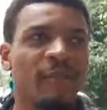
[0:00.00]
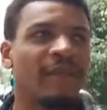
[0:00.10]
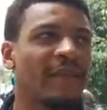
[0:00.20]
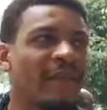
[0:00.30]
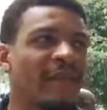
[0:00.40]

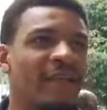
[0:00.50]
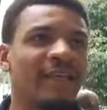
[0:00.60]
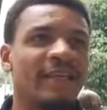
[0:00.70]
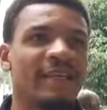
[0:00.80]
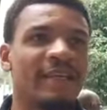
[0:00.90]
que,
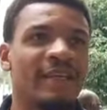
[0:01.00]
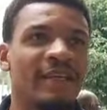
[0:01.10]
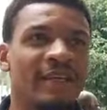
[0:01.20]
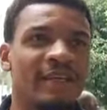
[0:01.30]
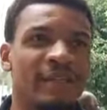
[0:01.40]
que,
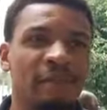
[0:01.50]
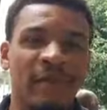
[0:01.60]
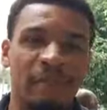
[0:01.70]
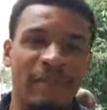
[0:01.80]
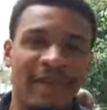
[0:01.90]
que se
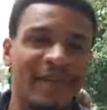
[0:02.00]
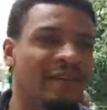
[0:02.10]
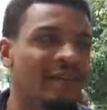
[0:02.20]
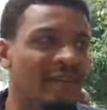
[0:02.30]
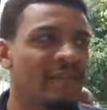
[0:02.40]

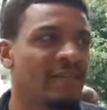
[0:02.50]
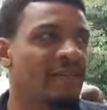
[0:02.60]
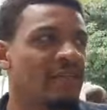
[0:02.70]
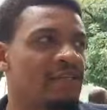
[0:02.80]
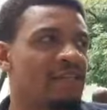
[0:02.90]
perpetra,
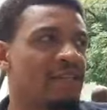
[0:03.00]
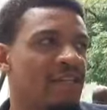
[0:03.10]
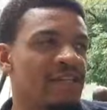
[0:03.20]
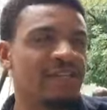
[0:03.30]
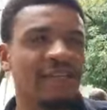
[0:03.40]
que se
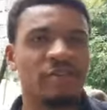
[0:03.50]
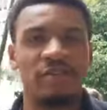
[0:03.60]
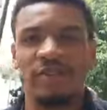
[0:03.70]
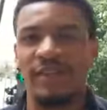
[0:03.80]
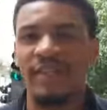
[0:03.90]
lança na
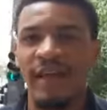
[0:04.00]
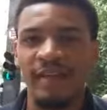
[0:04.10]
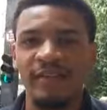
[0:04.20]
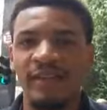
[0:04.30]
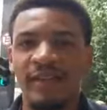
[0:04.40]

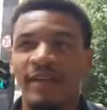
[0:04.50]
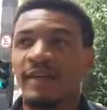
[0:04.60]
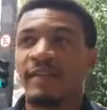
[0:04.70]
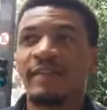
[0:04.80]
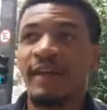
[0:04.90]
sociedade
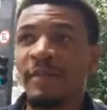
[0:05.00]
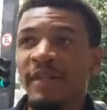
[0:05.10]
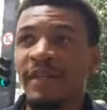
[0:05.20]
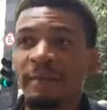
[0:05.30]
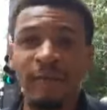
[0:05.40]
da
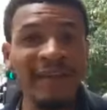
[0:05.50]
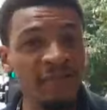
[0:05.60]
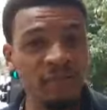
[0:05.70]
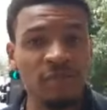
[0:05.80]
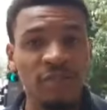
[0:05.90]
maneira mais
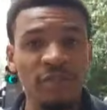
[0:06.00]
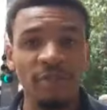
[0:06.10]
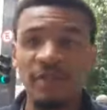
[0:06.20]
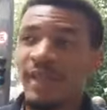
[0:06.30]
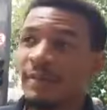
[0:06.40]

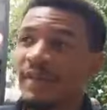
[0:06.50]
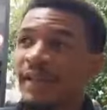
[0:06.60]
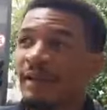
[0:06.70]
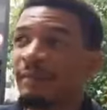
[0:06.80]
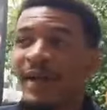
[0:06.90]
sutil e da
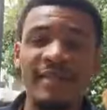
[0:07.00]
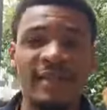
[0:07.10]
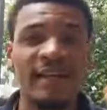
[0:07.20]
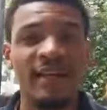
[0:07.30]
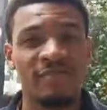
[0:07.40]
maneira mais
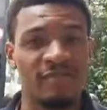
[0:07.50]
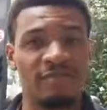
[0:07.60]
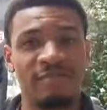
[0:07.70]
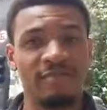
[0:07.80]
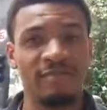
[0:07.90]
grave.
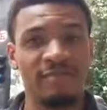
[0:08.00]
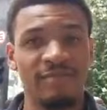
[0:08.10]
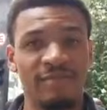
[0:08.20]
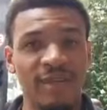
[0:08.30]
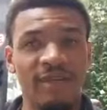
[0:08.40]

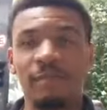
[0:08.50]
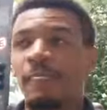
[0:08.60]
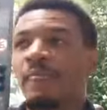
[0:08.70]
Né?